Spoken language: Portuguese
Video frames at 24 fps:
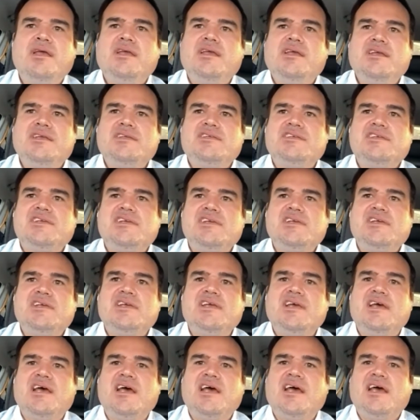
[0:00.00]
e
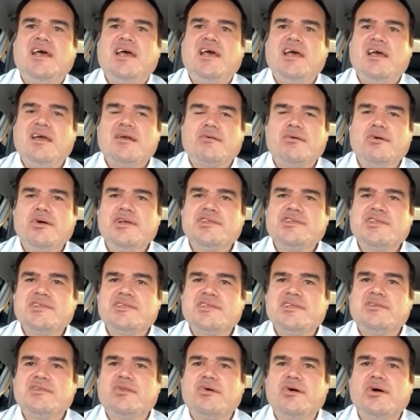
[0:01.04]
de é, é,
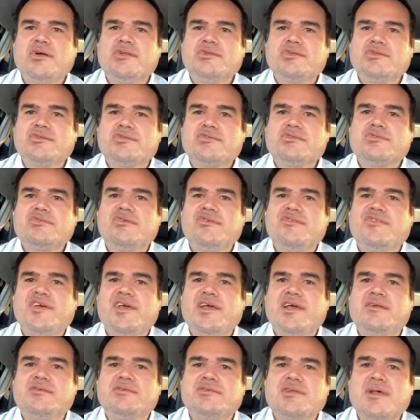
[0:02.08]
coisas em todos os
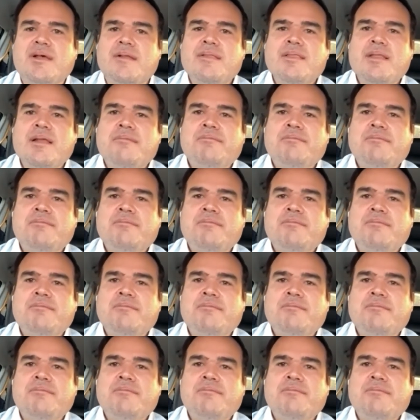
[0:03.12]
governos.